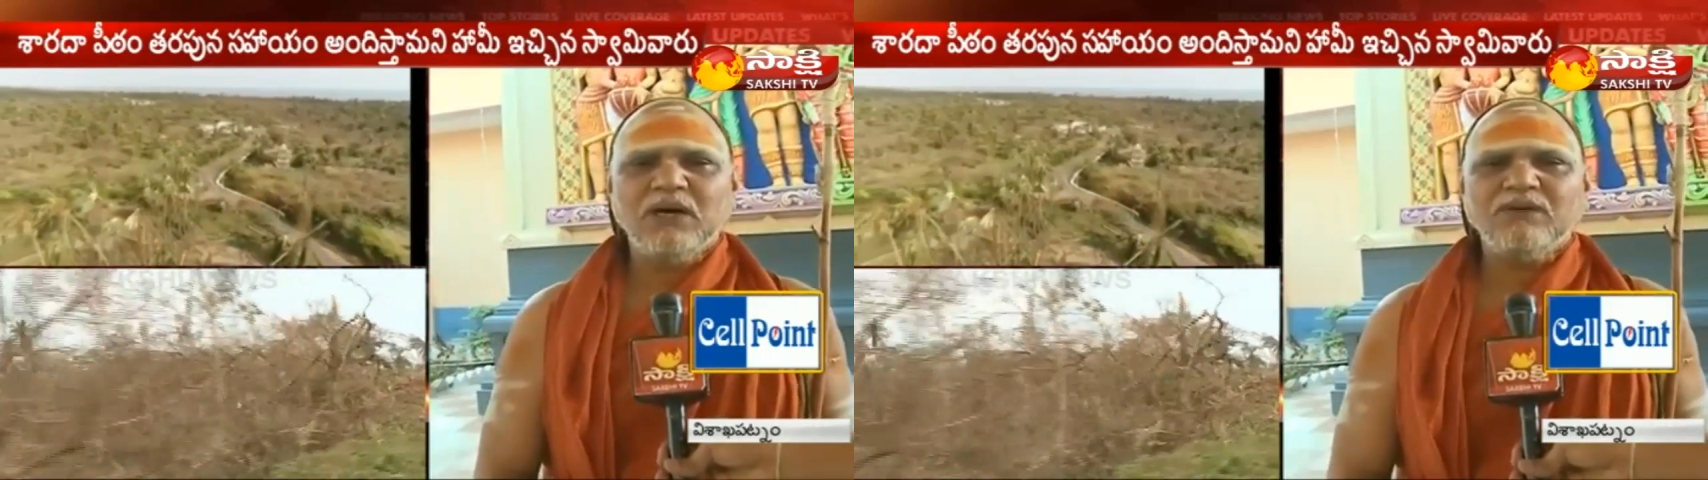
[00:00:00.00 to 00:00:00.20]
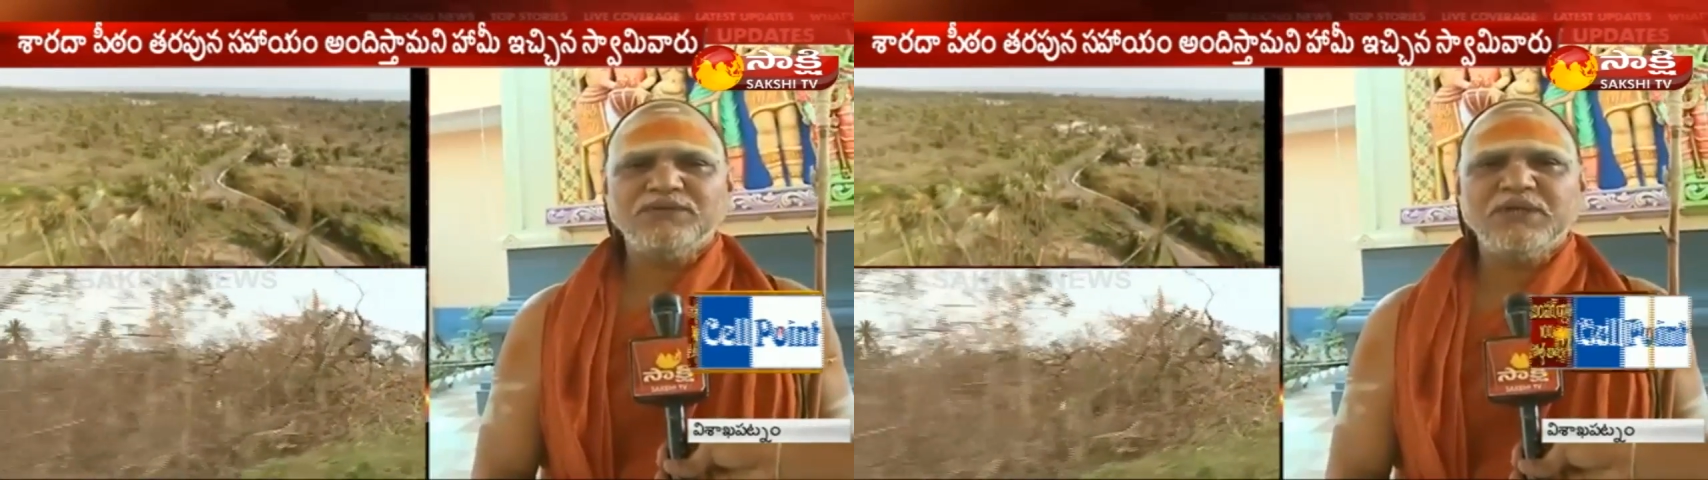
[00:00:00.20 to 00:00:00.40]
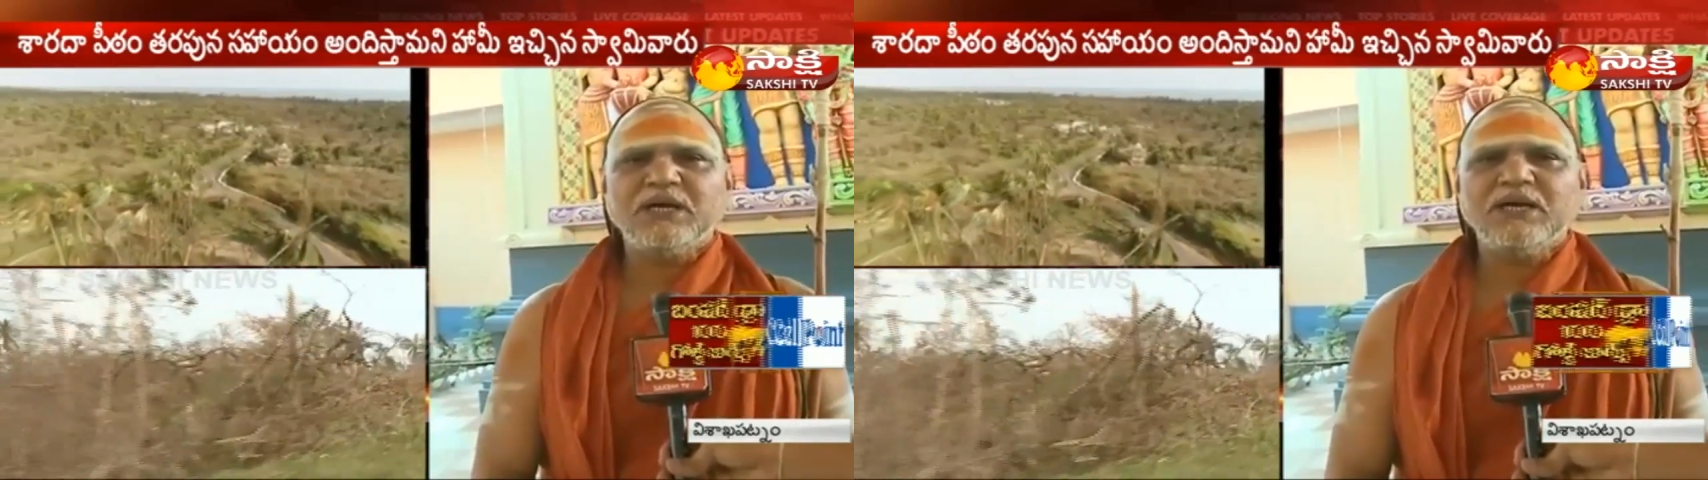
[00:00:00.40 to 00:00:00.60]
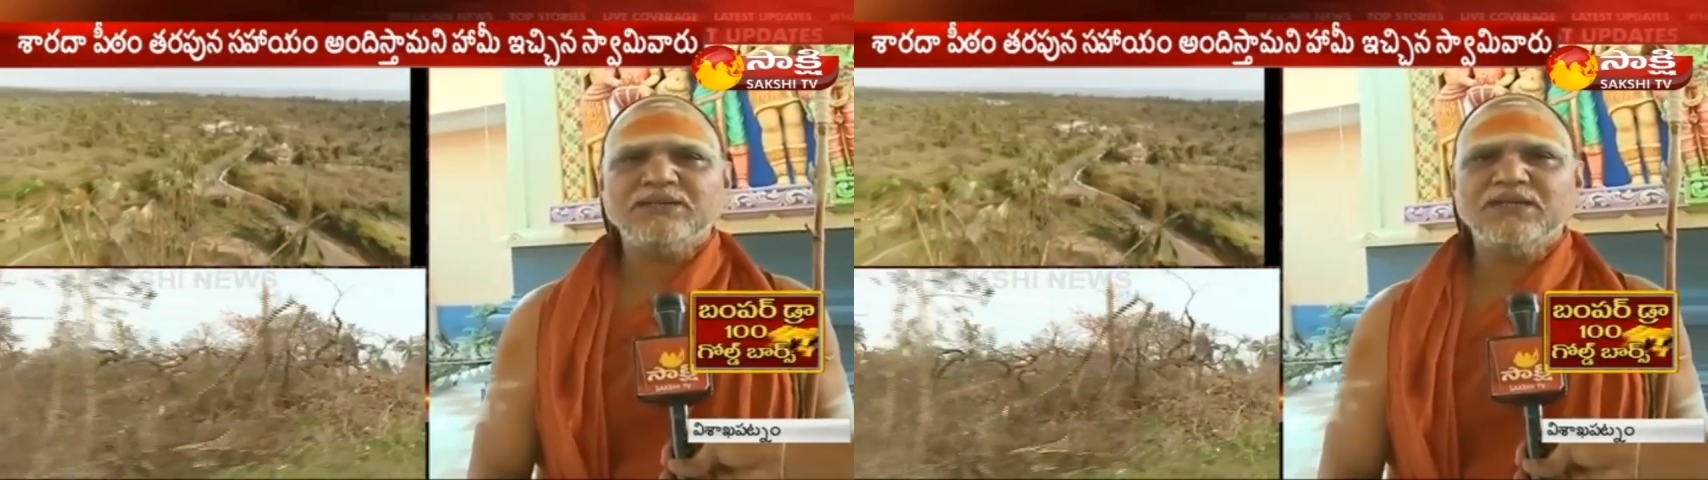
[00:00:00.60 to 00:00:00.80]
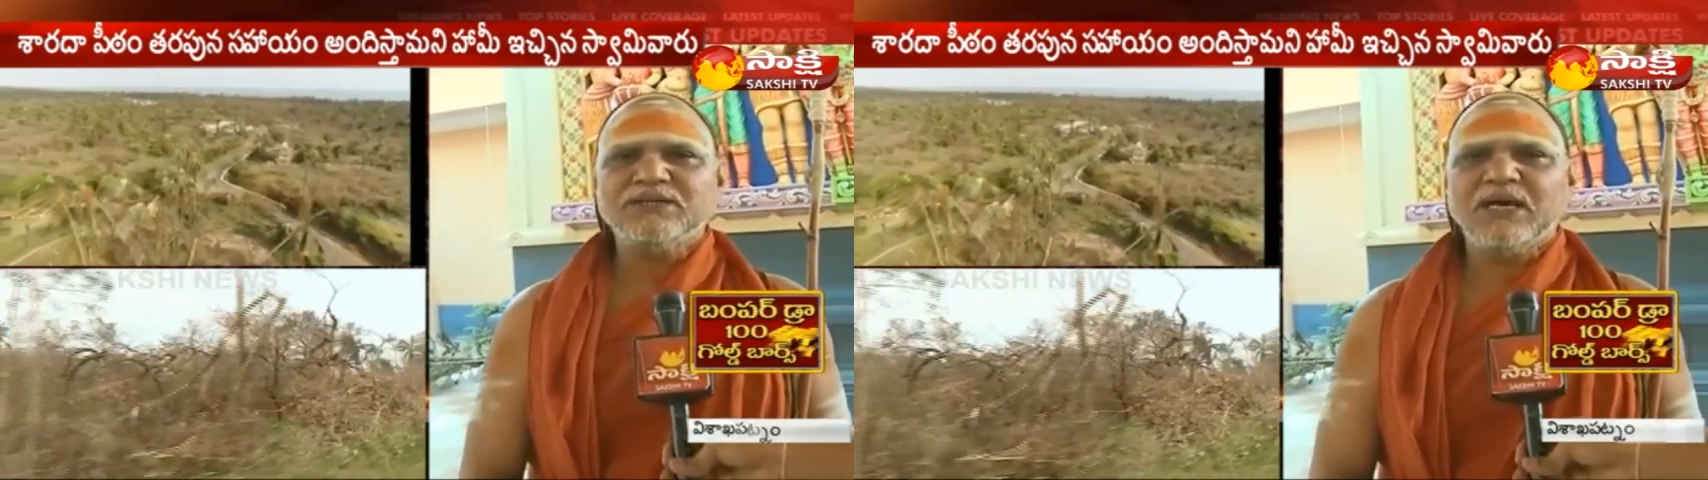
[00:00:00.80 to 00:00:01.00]
మా విశాఖ
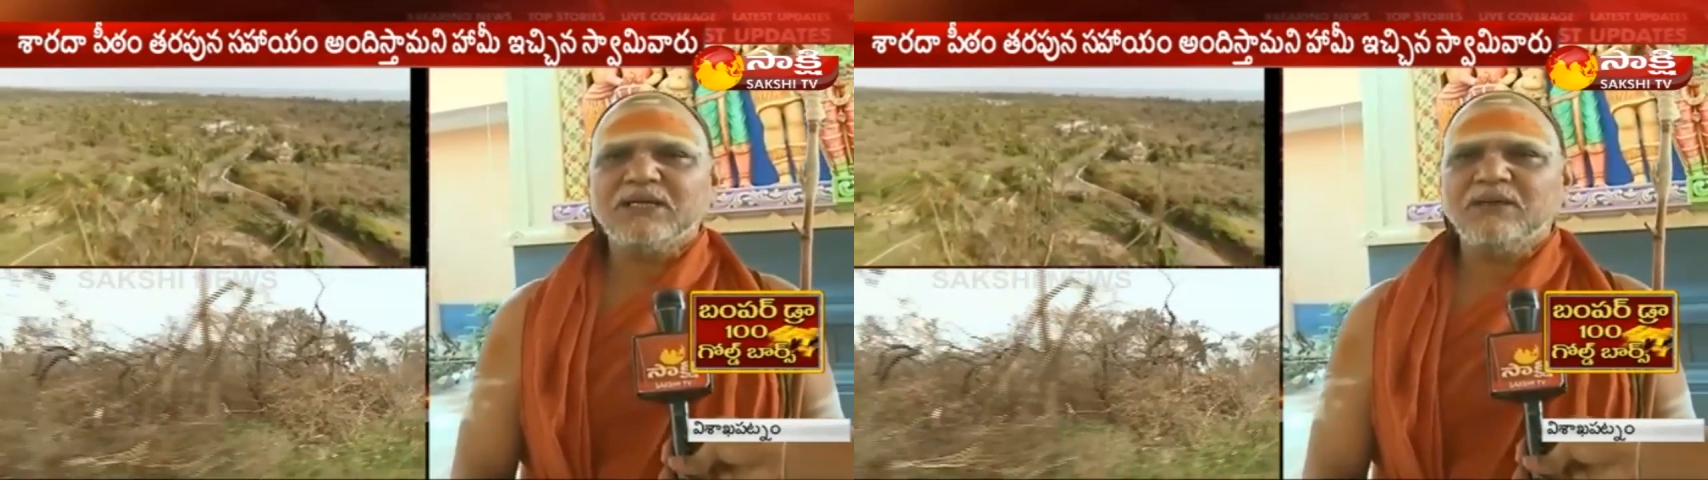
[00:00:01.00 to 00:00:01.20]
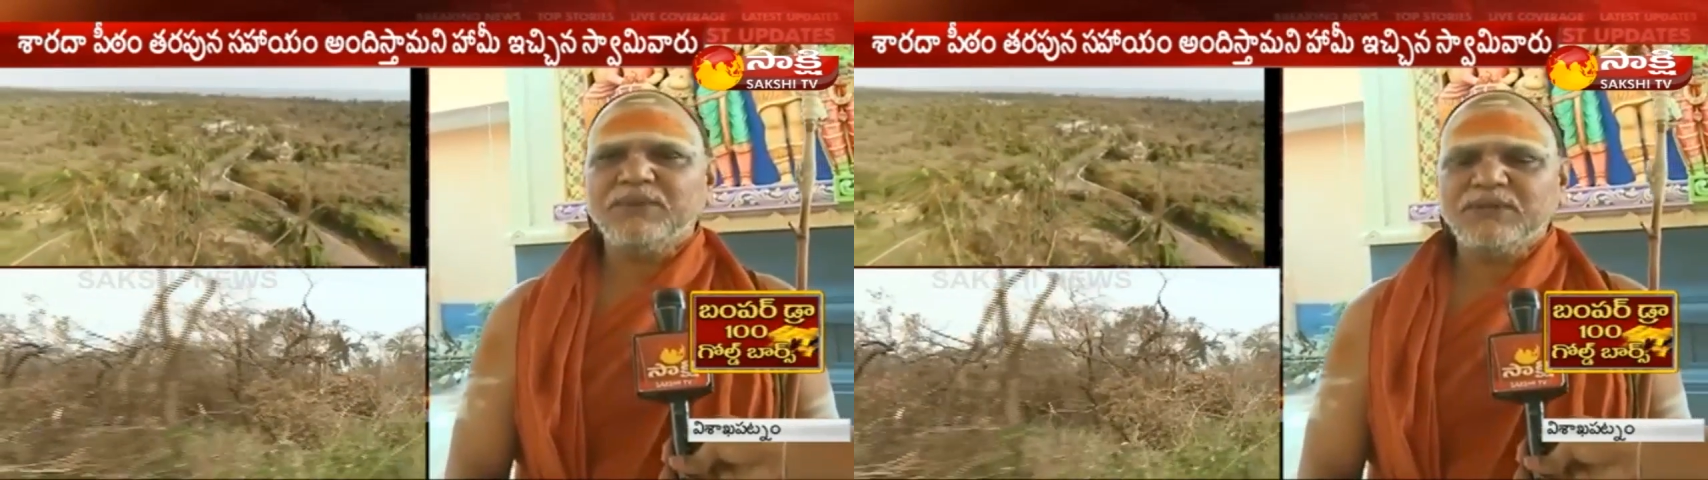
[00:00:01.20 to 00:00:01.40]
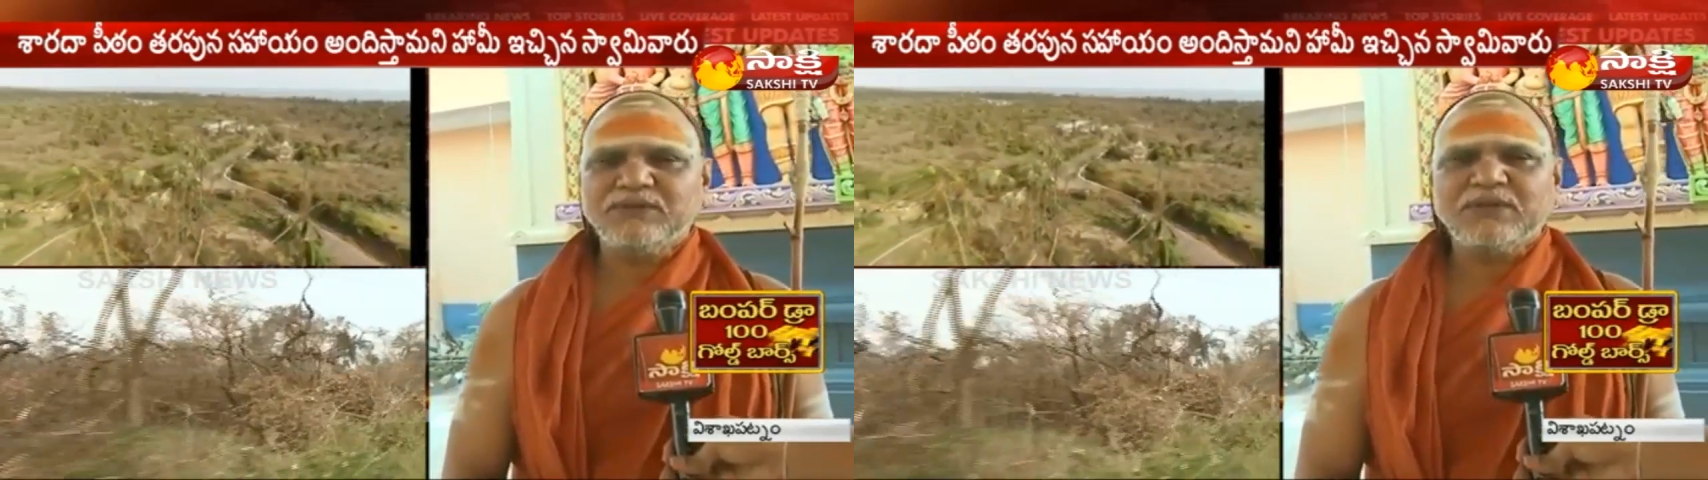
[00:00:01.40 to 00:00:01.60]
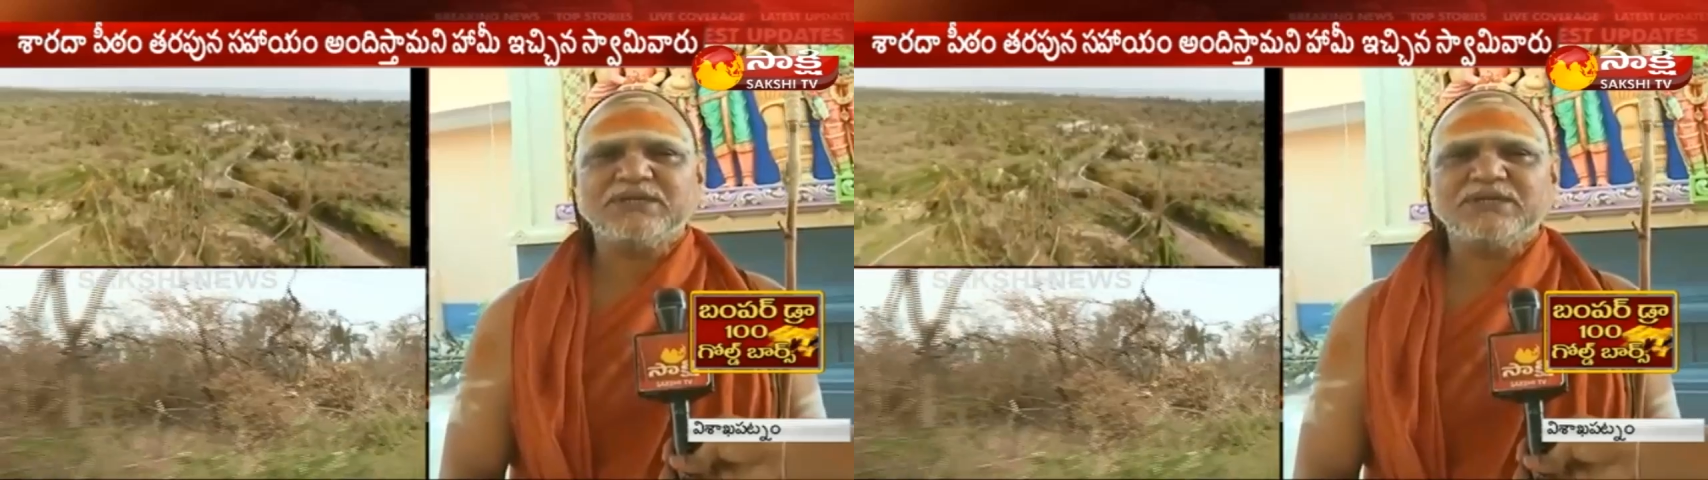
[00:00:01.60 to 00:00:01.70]
శ్రీ శారదాపీఠం